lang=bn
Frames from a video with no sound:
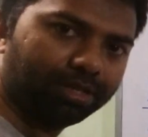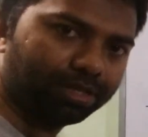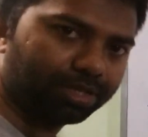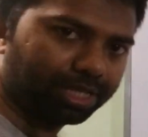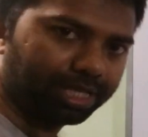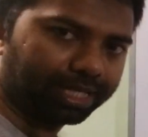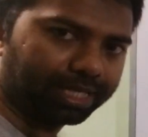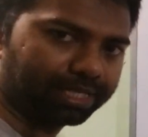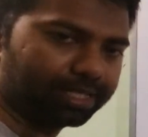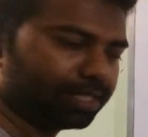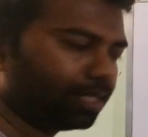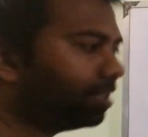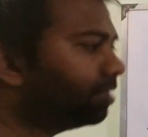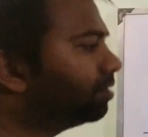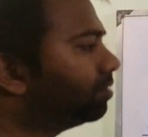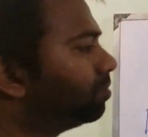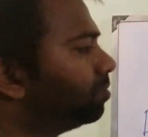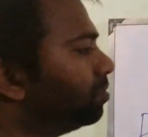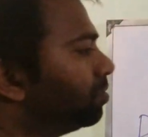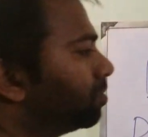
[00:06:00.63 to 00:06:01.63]
ঠিক আছে
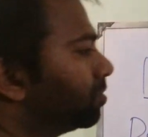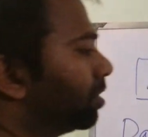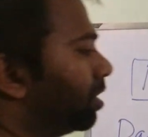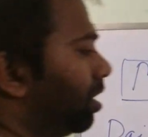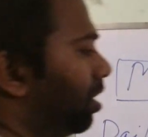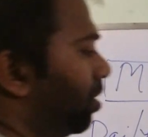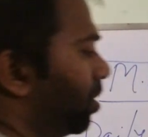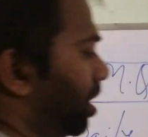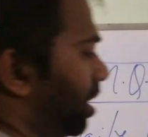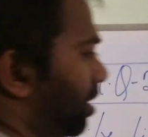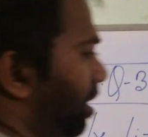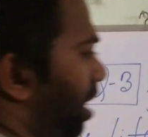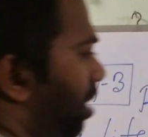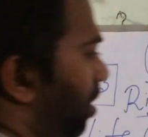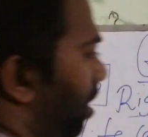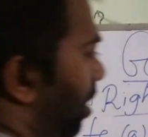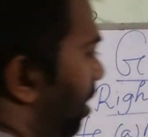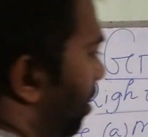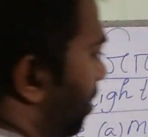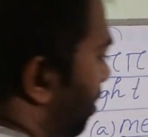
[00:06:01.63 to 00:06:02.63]
ওকে
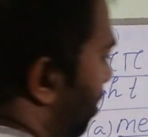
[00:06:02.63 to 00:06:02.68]
তাহলে